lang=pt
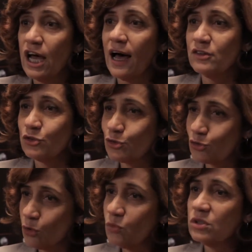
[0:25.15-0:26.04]
a gente
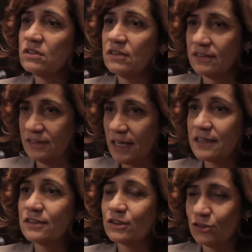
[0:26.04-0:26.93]
usou muito das
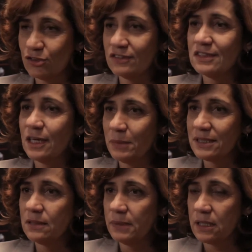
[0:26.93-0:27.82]
técnicas de cinema
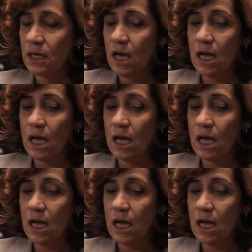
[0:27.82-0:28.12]
também.